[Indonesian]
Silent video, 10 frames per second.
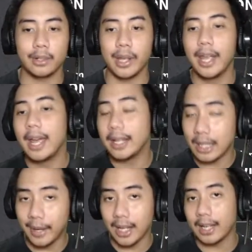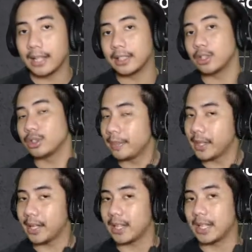Oke, kita bakal gacha terus
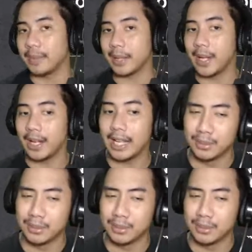apakah kita dapat apa enggak.